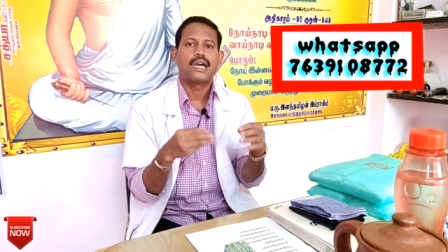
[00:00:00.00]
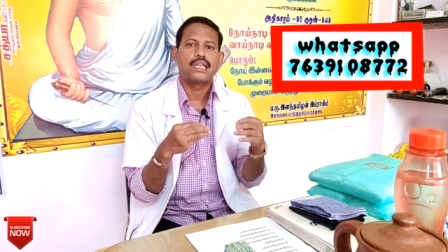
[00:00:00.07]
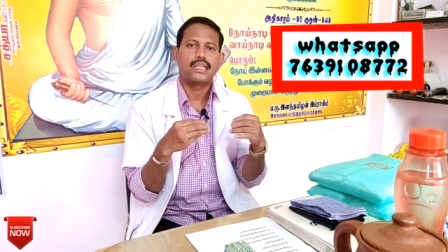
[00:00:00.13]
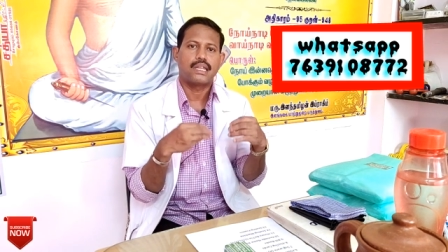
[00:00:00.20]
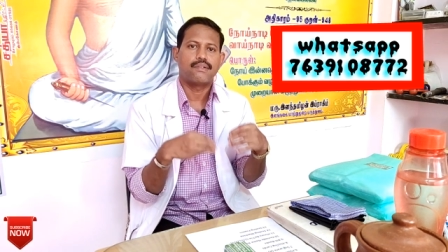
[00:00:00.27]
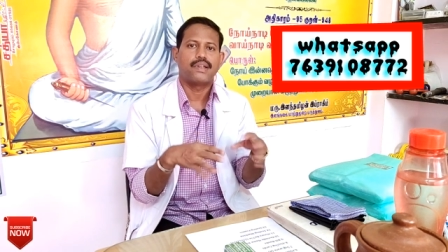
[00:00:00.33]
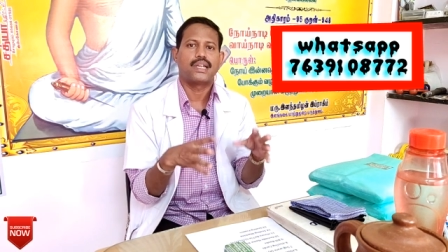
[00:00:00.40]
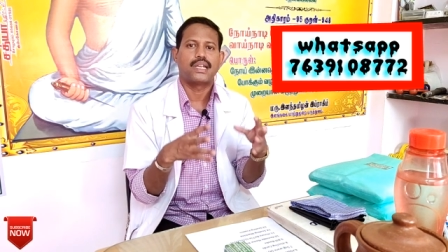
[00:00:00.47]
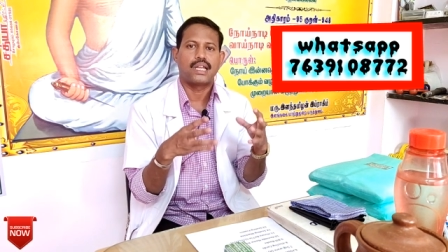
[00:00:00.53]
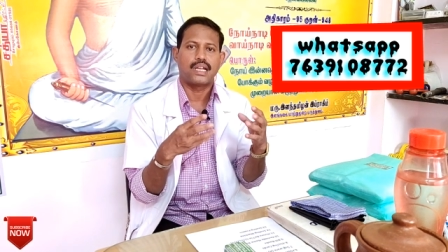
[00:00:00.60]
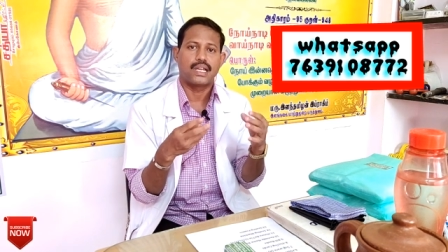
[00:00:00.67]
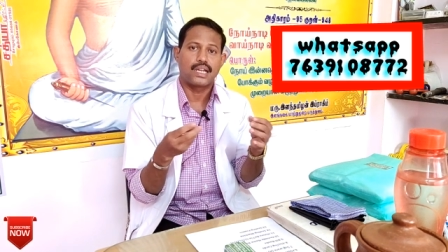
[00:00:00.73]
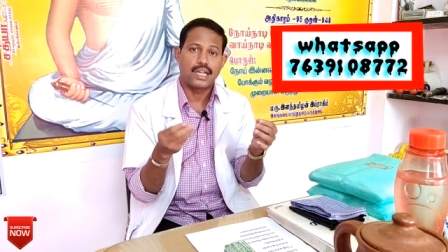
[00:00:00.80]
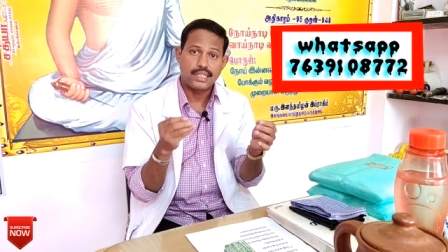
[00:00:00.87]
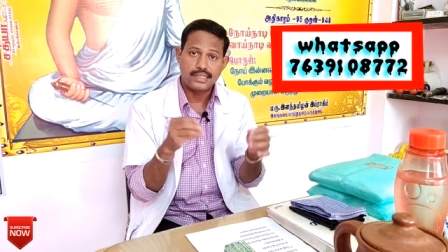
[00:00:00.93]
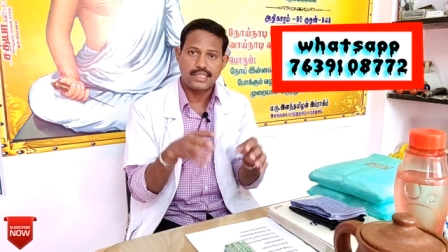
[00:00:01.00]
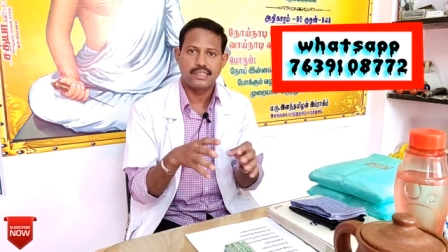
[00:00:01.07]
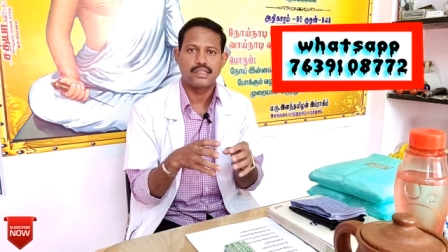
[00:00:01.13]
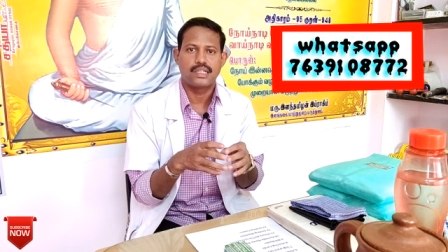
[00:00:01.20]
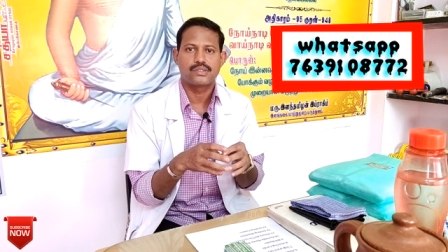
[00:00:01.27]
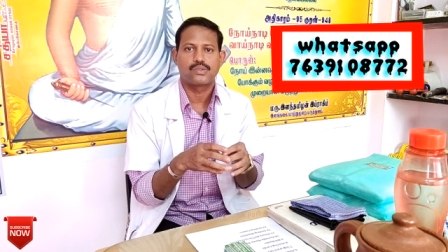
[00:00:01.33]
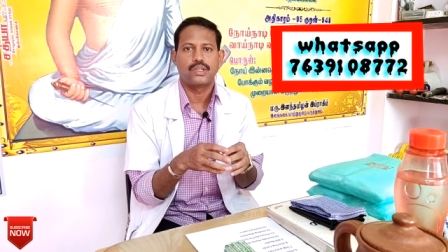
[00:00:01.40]
அதெல்லாம் வேண்டாம் நாங்கள்
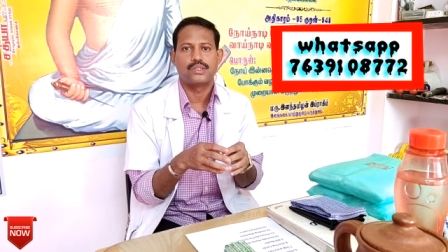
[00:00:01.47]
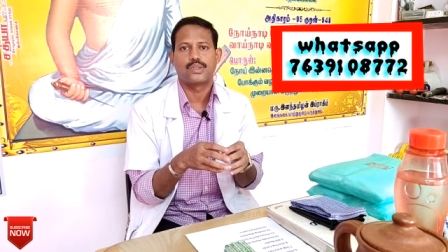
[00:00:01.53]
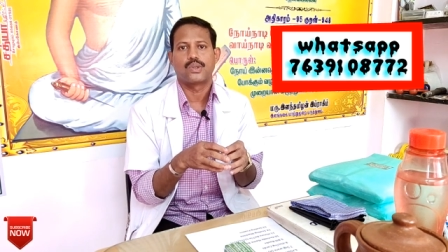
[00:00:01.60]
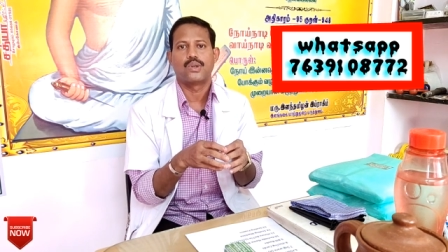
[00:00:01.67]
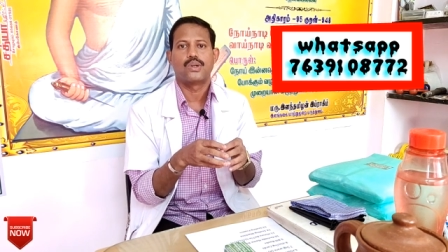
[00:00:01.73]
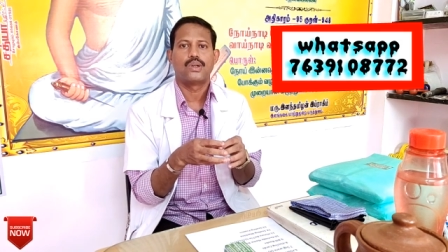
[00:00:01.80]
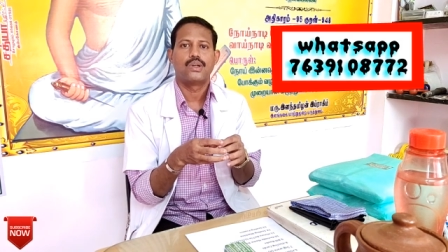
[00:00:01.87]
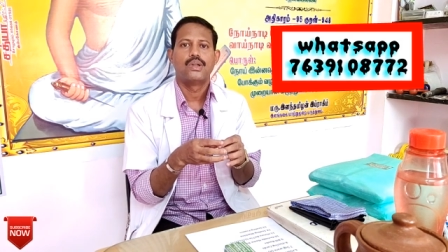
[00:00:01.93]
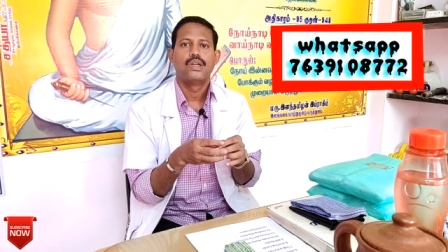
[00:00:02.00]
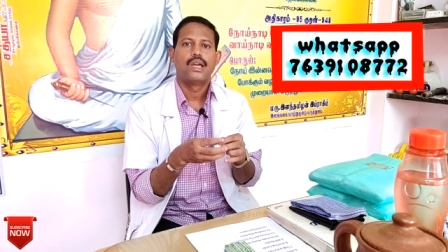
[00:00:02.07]
ஹைஜீன் தான் சொல்லித்தரோம்